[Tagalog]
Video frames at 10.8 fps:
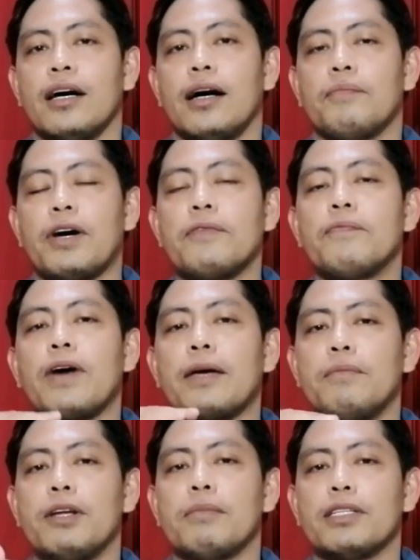Uh, ah,
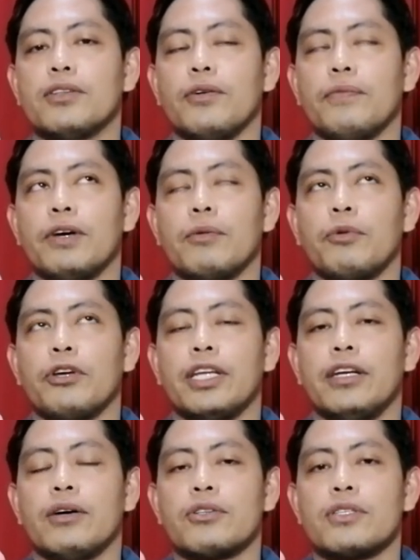5.5 naman to pero pwede
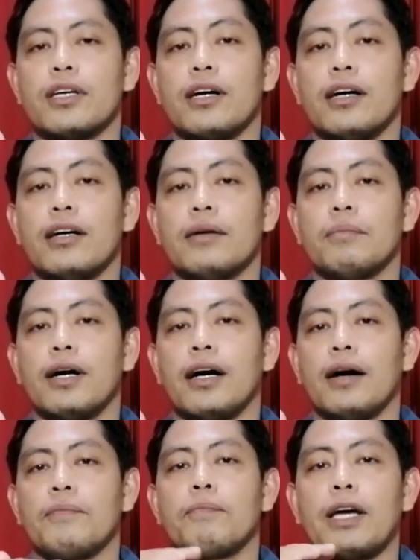daw sa
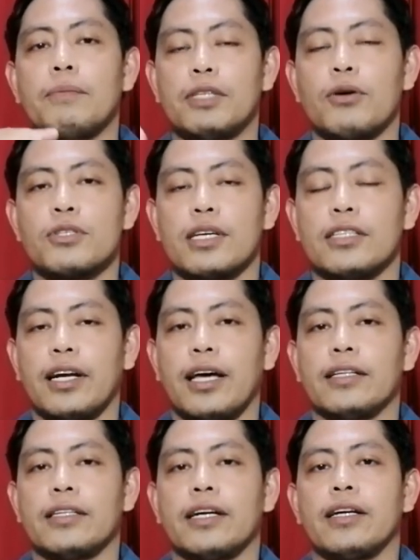mga
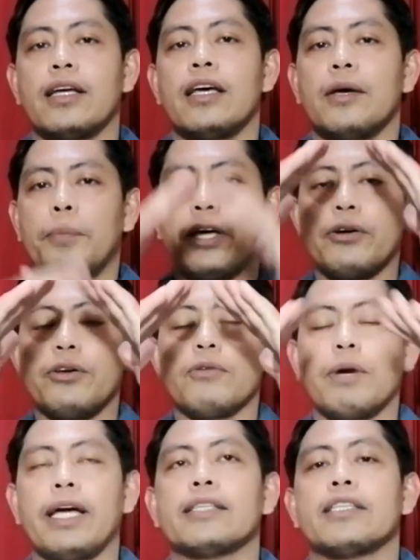5,300. Pero
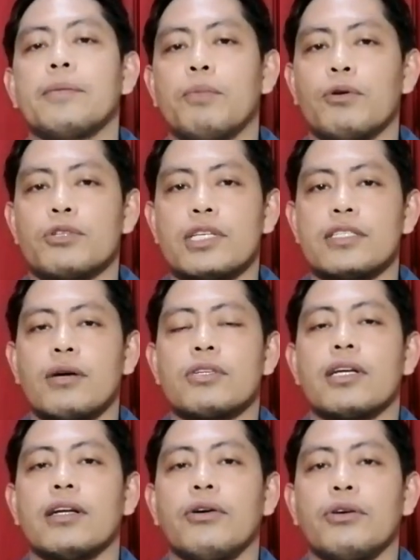yung may ate po,
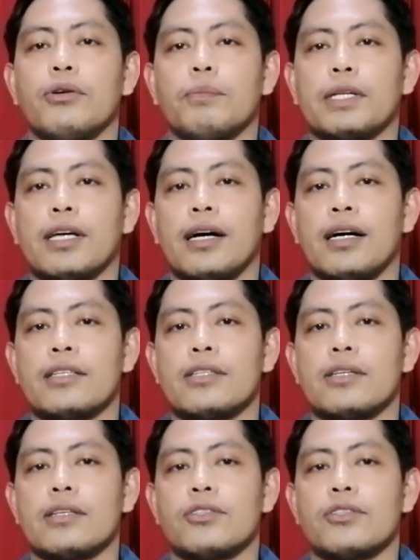6,000 daw yun pataas.